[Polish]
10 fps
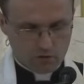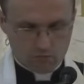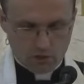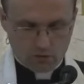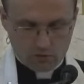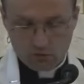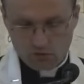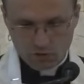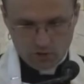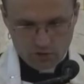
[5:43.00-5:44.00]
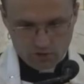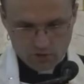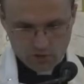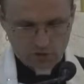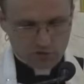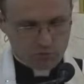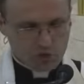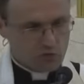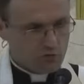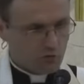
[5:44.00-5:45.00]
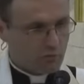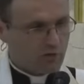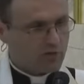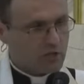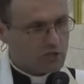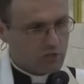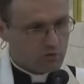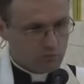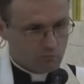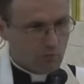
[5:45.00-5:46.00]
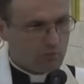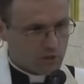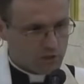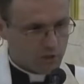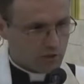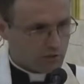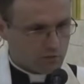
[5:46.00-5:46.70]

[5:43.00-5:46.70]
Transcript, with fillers: Jak to, że nawet przeciwko, wbrew nadziei mam nadzieję,